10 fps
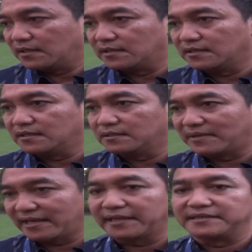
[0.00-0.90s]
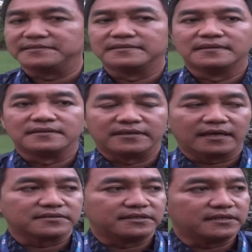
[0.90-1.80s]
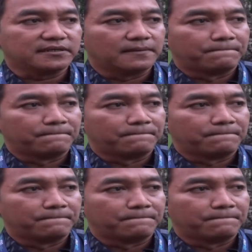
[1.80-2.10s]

uh, melayani ya jadi